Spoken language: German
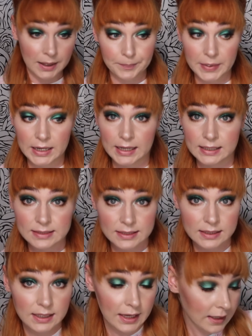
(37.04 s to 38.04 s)
Ja, meine
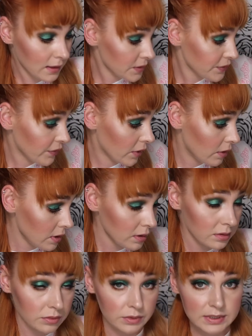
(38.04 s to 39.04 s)
ganze Ecke ist voll
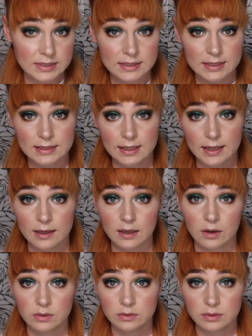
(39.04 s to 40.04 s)
und es ist
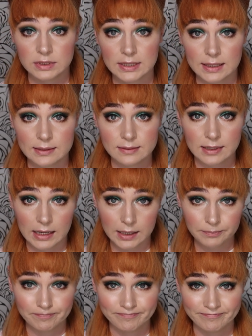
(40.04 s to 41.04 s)
tatsächlich auch noch nicht alles
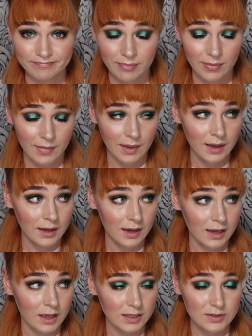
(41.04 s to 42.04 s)
da.
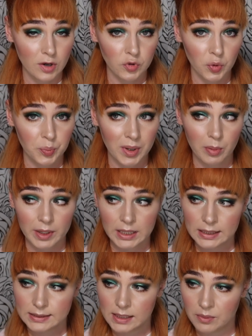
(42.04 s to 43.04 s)
Es kommen noch ein paar
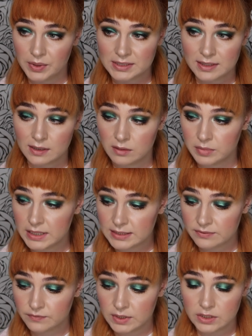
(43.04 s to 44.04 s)
Pakete, aber das dann im
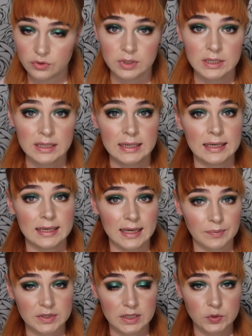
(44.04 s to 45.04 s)
nächsten Video. Ich
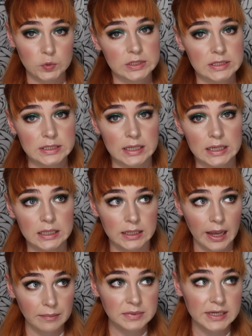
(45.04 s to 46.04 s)
habe die natürlich nicht alle an
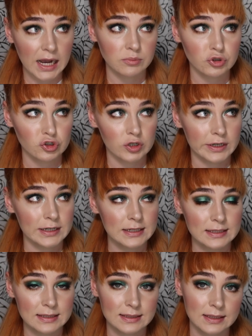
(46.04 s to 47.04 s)
einem Tag bestellt.
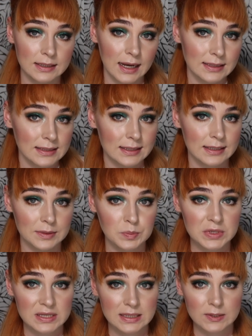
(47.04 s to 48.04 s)
Das hat sich hier ein
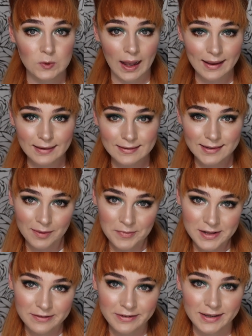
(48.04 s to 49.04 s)
bisschen so
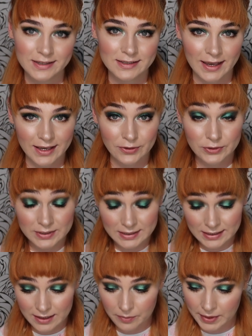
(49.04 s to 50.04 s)
angesammelt, weil ich zeige euch
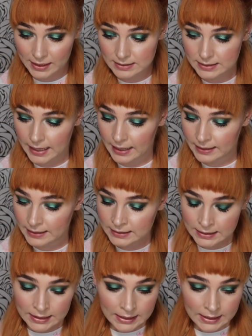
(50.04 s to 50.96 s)
die immer ganz gerne.